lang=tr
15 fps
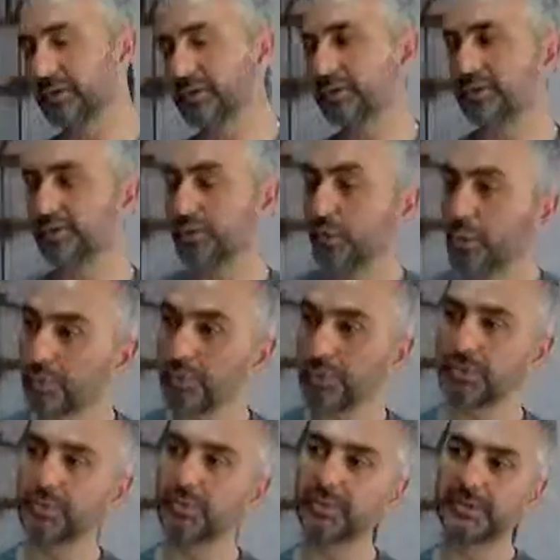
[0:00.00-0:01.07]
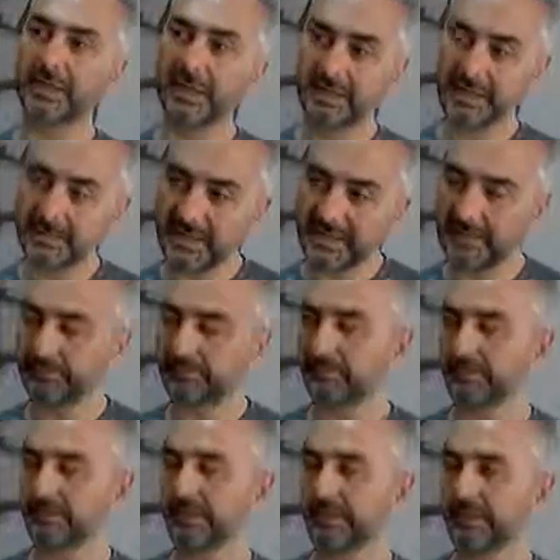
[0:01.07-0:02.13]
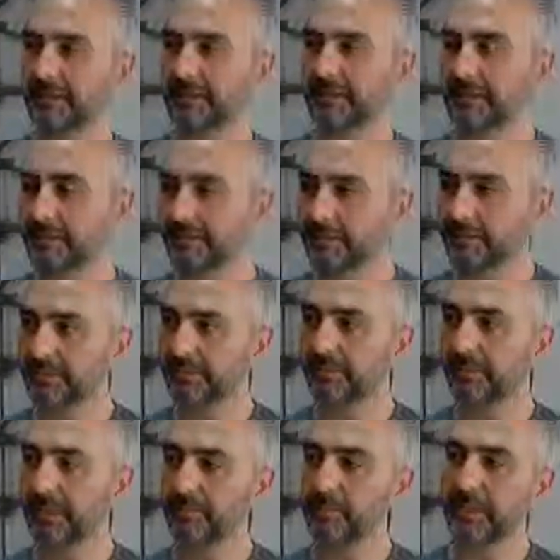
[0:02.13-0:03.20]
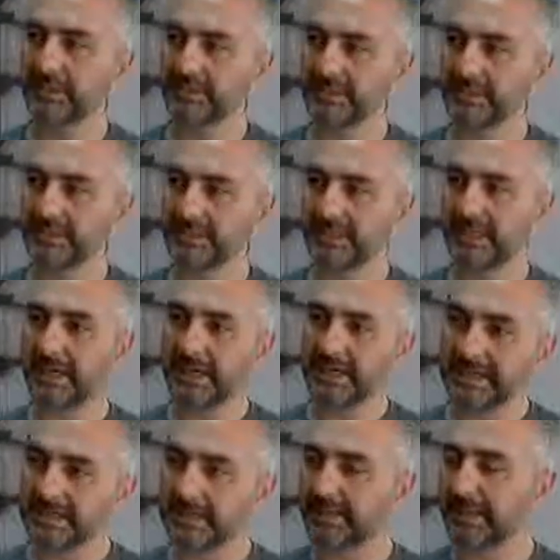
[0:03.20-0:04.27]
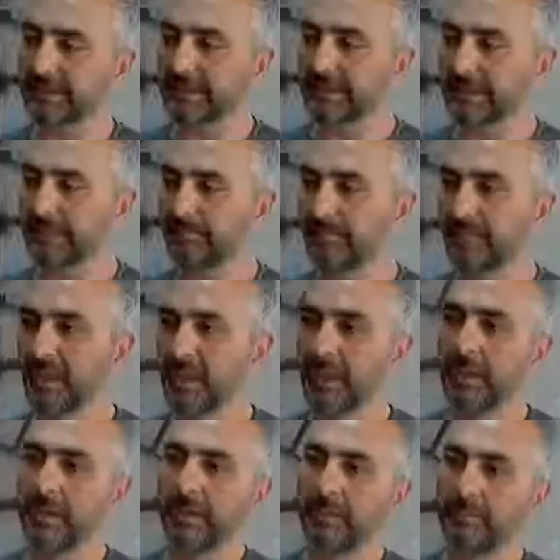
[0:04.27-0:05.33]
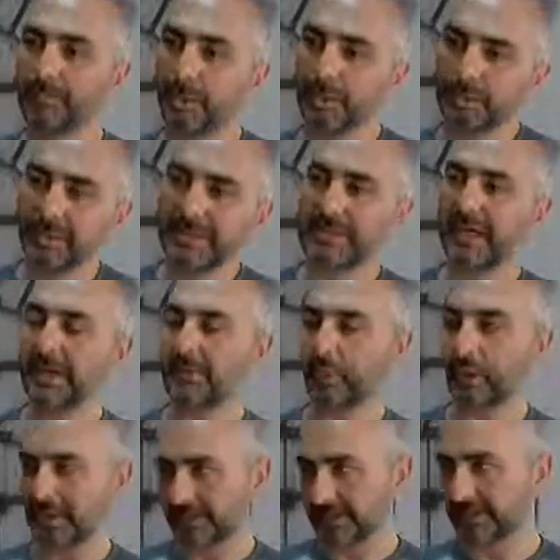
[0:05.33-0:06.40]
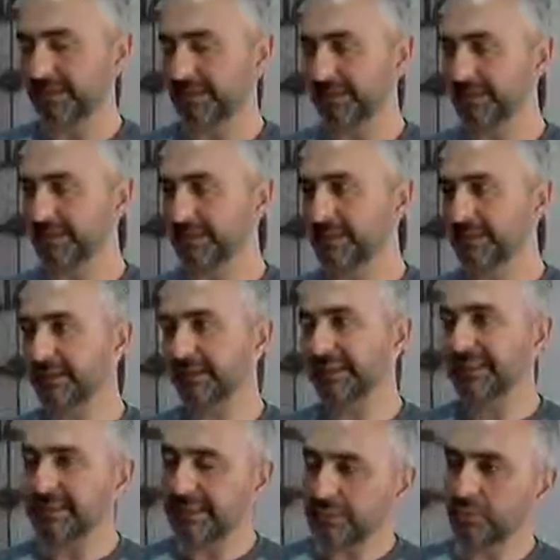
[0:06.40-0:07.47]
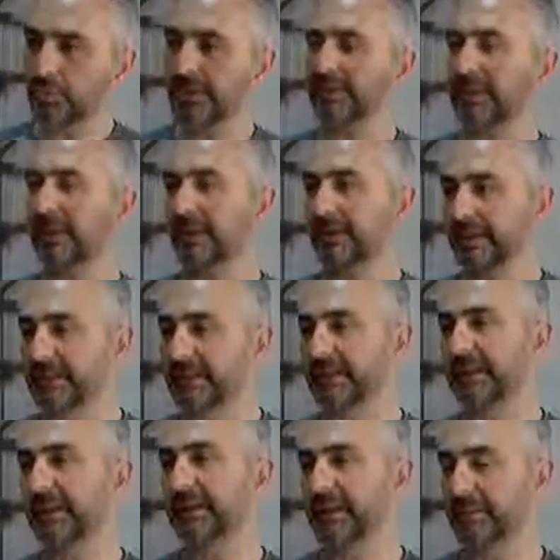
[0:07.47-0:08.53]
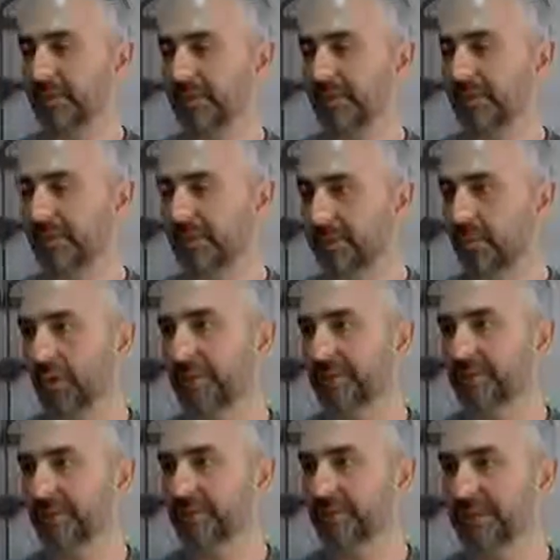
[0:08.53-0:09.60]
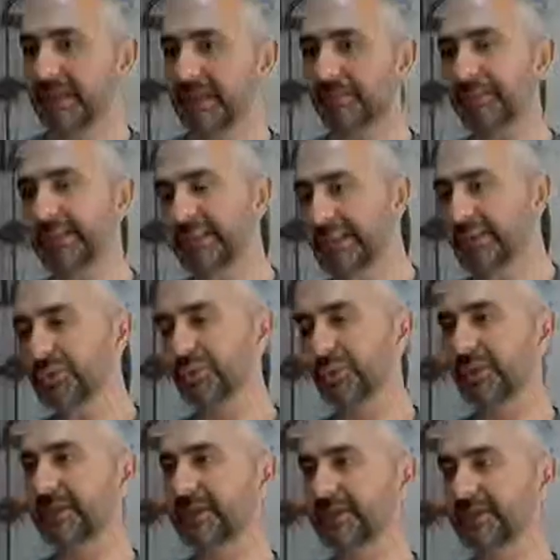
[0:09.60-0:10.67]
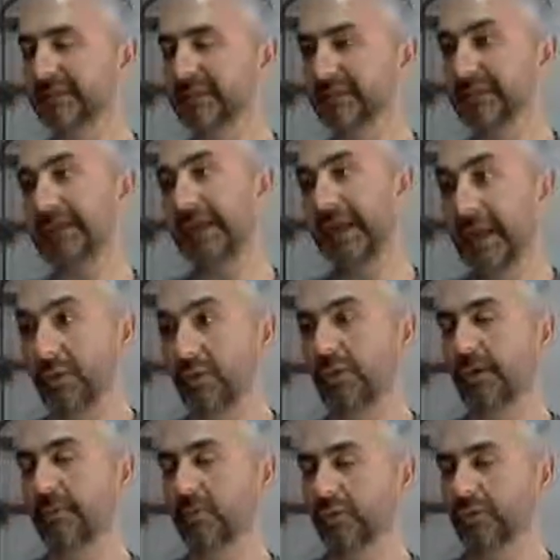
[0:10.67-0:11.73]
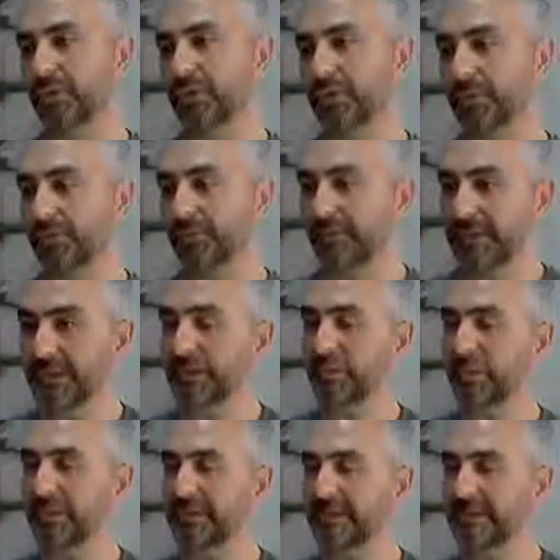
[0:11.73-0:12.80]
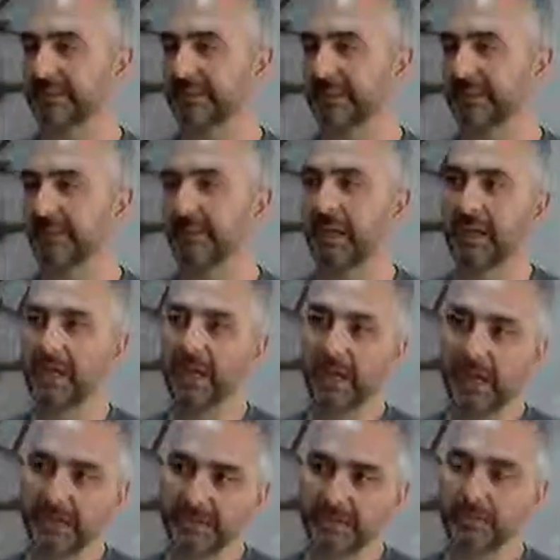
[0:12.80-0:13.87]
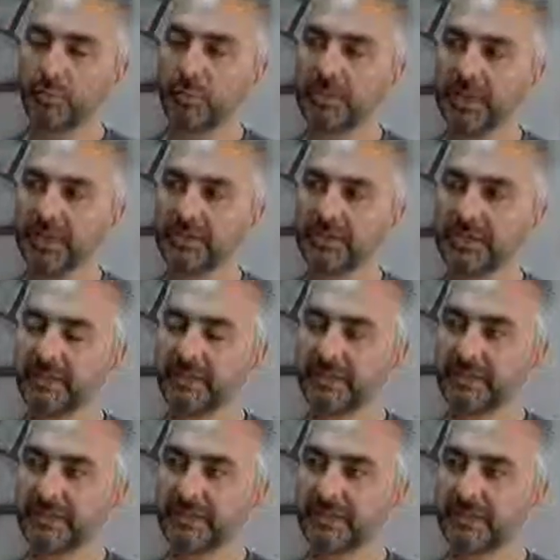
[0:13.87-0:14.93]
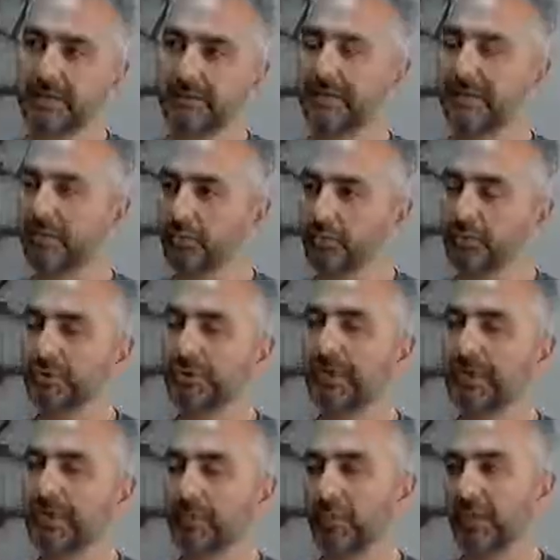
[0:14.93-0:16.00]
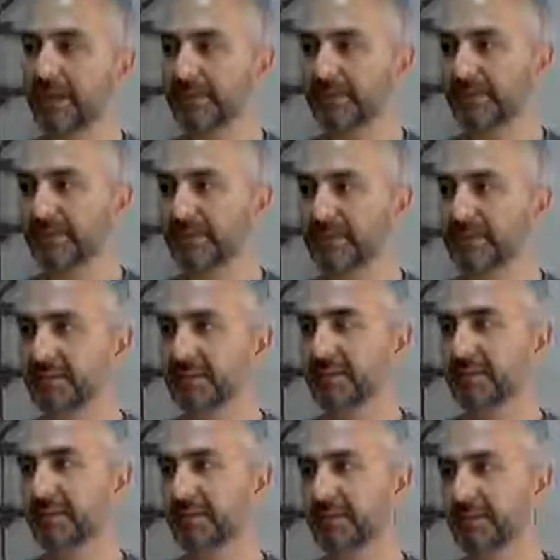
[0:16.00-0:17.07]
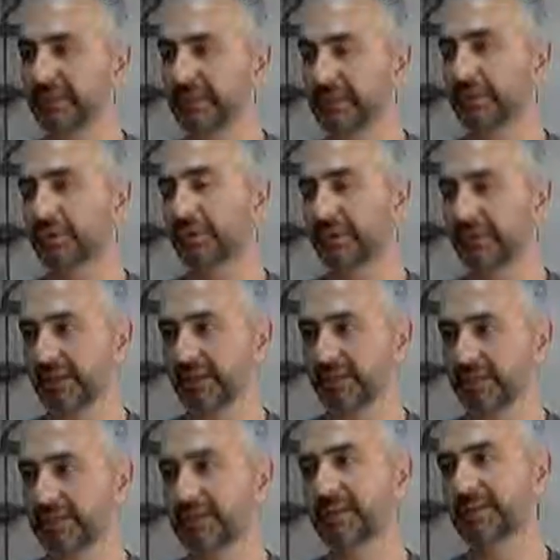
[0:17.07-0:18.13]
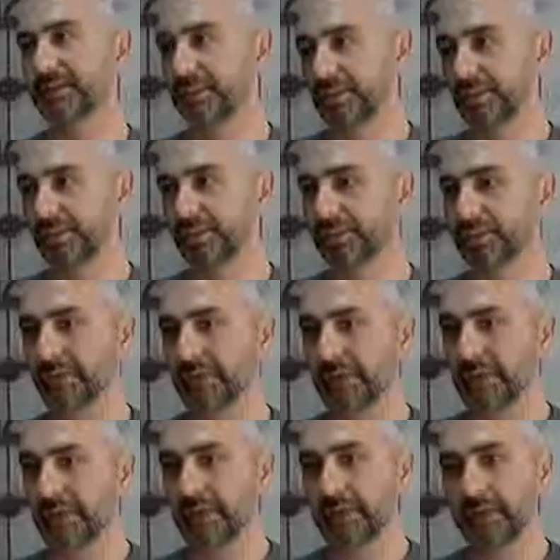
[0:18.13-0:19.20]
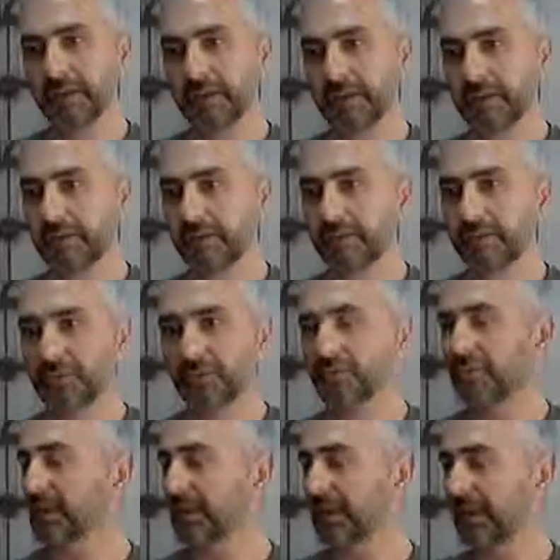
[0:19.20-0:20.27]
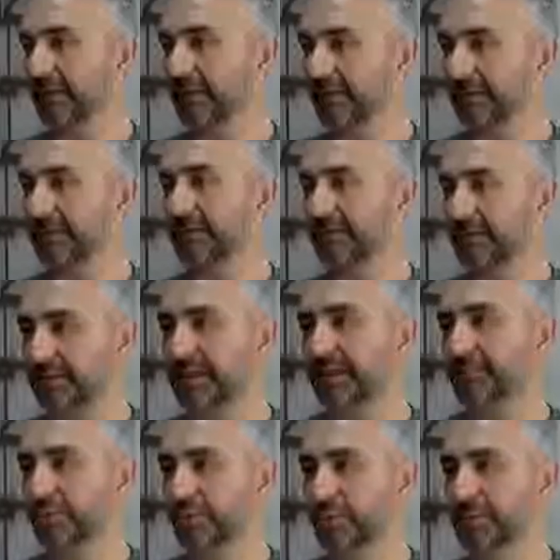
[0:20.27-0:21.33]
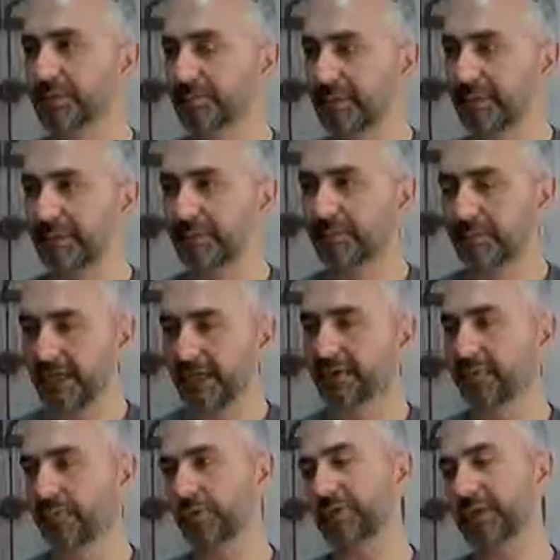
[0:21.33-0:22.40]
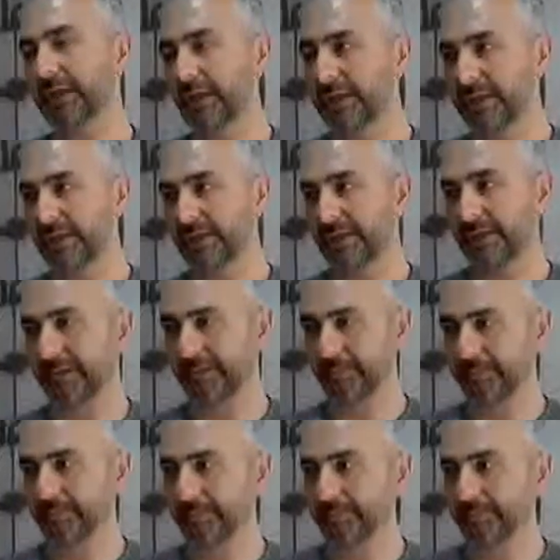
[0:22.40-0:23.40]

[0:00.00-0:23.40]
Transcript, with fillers: e, son koşucu takip eden e, ambulanslarımız aynı zamanda da motorize ambulans dediğimiz kısa sürede intikal edebilecek ambulanslarımızla bitiş noktasındaki en önemli nokta orası finish noktasında acil müdahale çantamız ve 3 tane ambulansımız e, yine motorize ekibimiz hazır bulunur e, uzun yıllardır yapmış olduğumuz medical plan bu şekilde işler.